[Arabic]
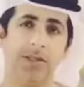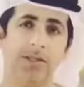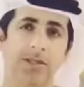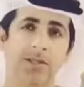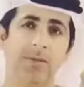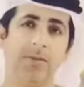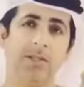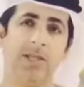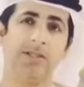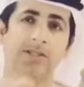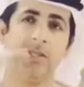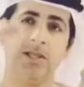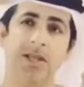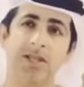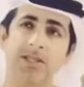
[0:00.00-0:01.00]
هذه الدنيا
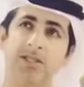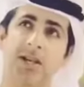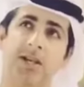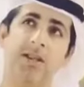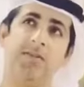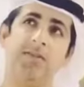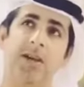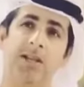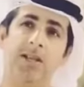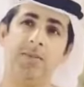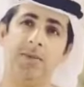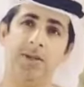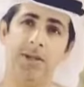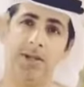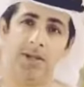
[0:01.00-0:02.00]
بتحصل غني ساكن في اعلى
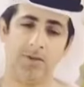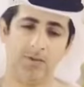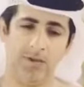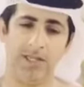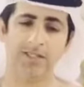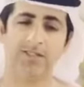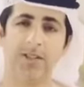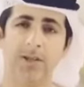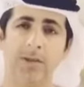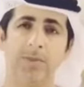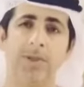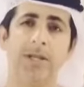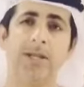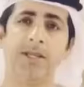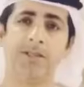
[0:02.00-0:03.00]
بناية فأسفل
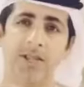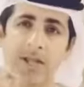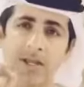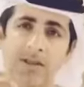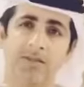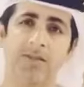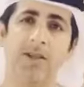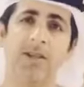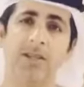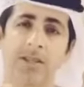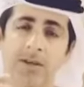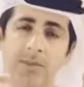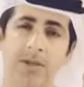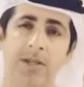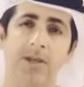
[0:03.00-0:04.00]
البناية ساكن
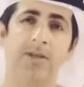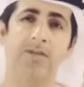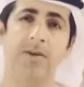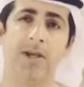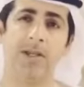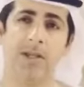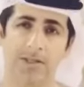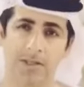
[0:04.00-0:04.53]
فقير بين نفايه،